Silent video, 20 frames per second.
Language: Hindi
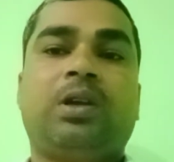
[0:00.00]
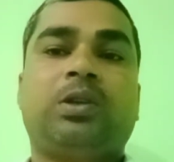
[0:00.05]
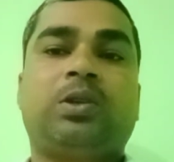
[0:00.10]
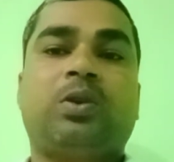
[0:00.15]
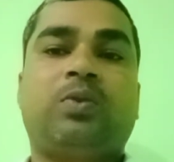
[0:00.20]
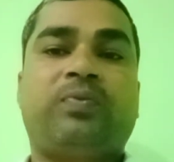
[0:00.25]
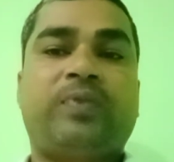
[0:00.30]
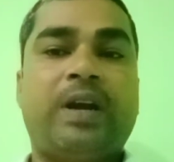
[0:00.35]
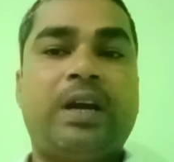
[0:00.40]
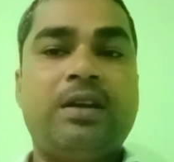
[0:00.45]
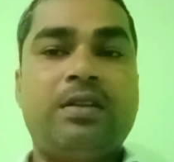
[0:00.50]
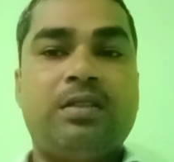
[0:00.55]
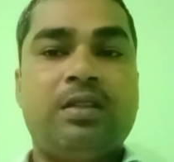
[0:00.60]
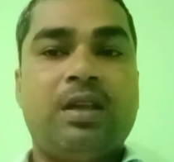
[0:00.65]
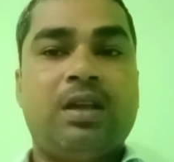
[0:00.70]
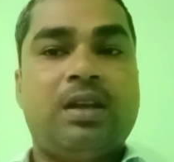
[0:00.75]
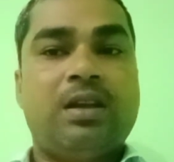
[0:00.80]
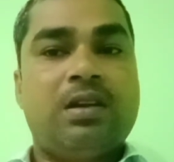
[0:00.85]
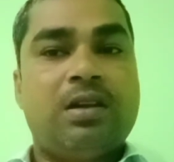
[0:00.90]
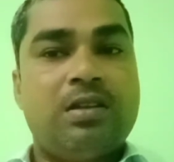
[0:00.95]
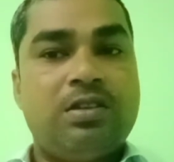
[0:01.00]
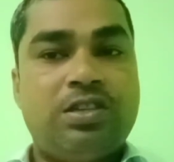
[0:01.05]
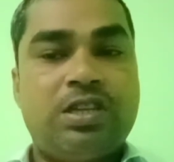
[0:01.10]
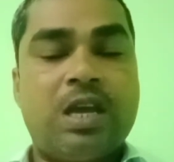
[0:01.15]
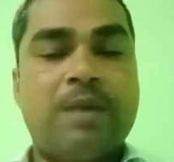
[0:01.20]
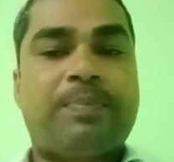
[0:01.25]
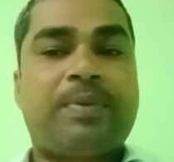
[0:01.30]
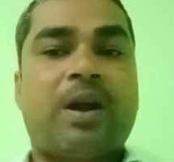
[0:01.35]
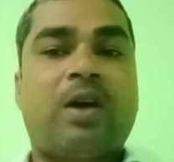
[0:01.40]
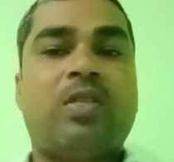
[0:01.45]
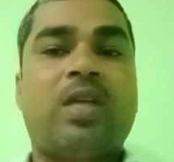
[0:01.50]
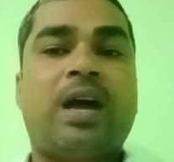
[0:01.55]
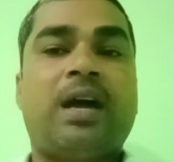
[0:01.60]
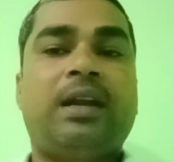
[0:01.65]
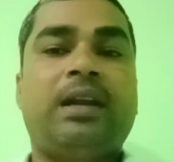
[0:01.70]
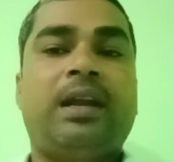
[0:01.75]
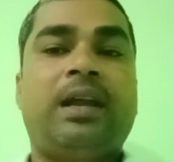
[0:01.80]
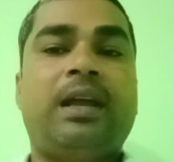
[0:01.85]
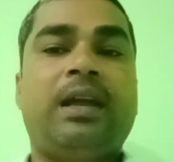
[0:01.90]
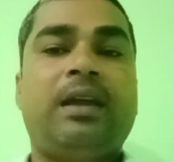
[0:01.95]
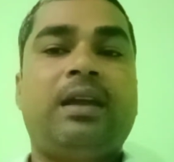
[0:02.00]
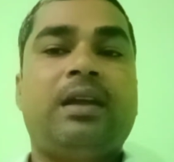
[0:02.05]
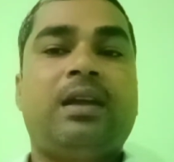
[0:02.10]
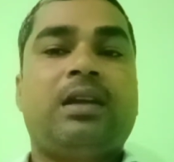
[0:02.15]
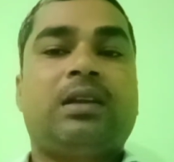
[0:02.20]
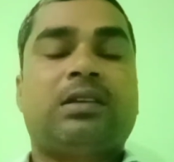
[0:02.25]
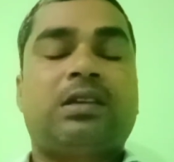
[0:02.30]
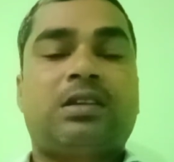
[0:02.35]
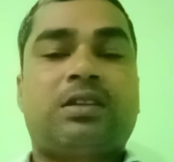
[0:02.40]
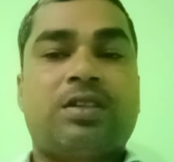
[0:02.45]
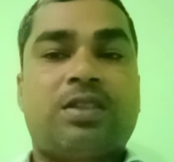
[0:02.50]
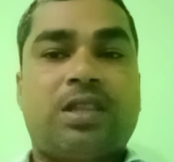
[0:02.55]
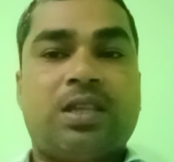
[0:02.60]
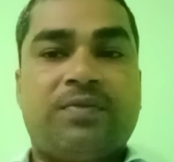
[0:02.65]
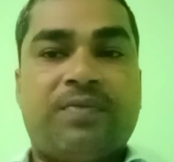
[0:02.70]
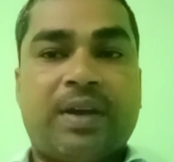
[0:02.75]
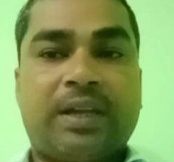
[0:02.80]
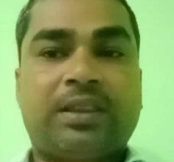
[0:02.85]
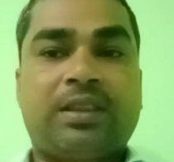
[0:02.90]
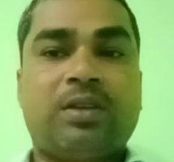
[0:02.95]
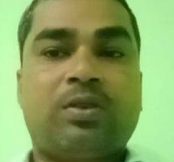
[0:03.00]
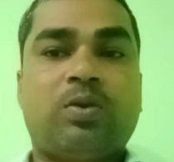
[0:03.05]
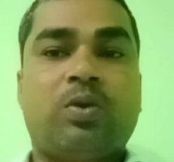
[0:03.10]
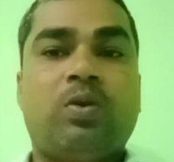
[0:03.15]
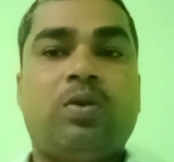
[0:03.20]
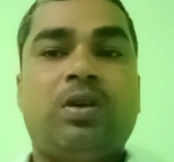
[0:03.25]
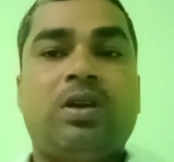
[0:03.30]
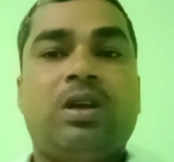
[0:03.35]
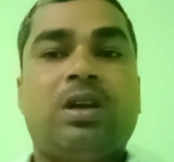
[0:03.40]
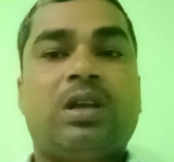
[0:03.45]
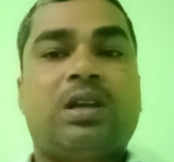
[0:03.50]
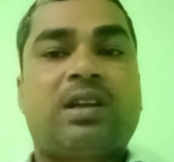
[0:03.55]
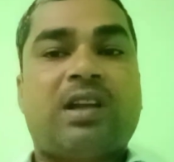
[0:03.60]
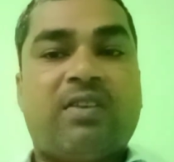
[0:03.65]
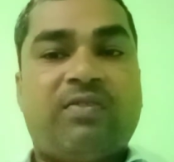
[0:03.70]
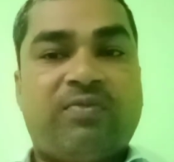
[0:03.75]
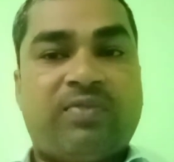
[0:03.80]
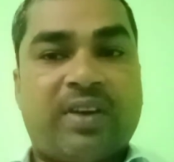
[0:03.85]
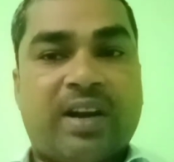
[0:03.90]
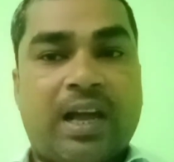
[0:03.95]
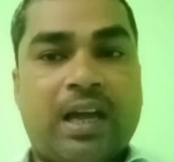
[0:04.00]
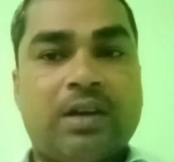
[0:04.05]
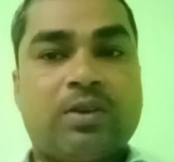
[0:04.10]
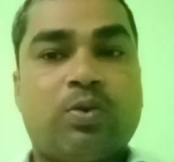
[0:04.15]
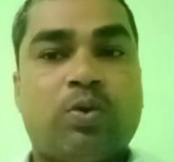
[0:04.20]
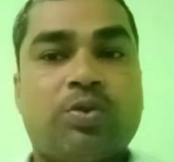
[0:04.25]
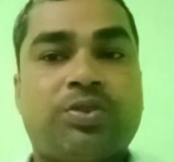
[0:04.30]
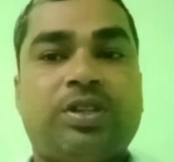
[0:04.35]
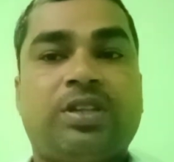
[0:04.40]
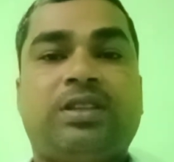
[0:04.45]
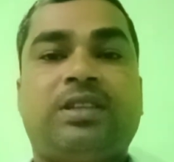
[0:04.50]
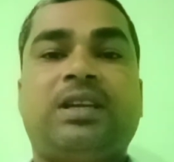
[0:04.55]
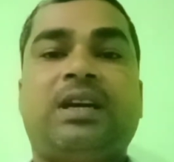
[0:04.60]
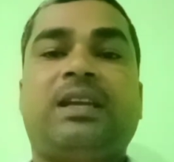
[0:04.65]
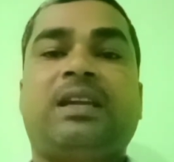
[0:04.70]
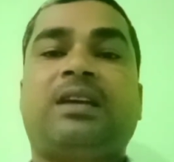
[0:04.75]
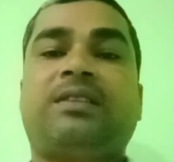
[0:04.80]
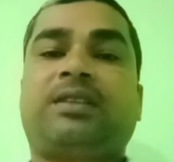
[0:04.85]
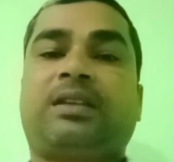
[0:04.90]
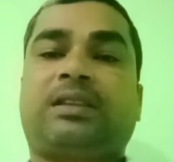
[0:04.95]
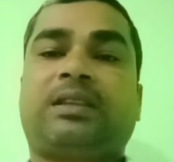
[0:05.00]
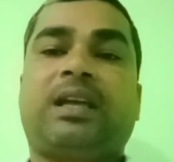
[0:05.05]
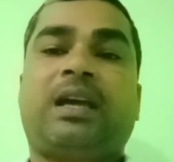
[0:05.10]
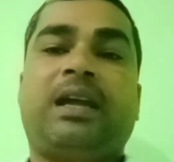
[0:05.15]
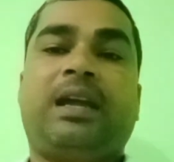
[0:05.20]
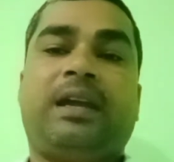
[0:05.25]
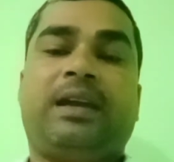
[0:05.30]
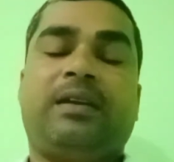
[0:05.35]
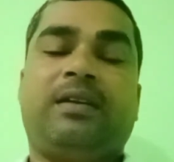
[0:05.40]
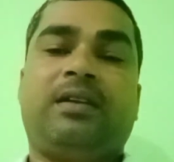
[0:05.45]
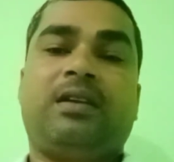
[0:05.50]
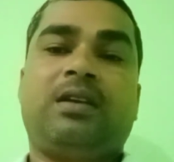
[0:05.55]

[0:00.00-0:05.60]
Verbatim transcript: तो फ्रेंड्स ये प्रावधान है कि किसी व्यक्ति को कब फरार घोषित किया जा सकता है